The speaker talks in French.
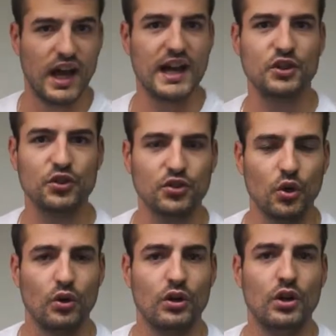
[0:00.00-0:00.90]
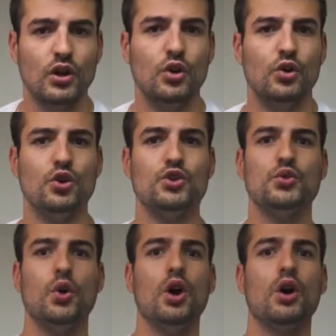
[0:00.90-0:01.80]
Attention, le
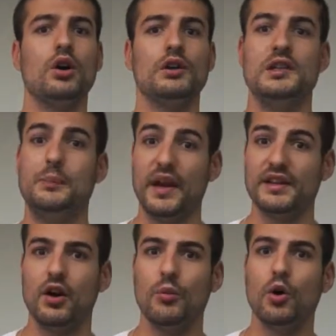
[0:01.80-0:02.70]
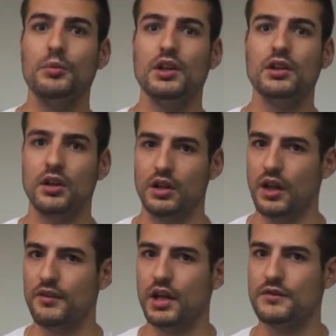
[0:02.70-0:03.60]
joueur qui perdra en premier
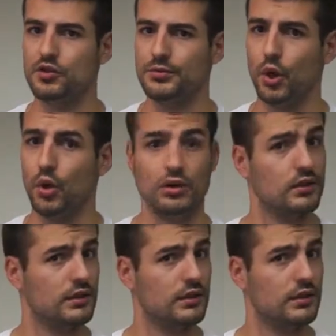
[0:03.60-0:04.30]
lavera les vie du bureau.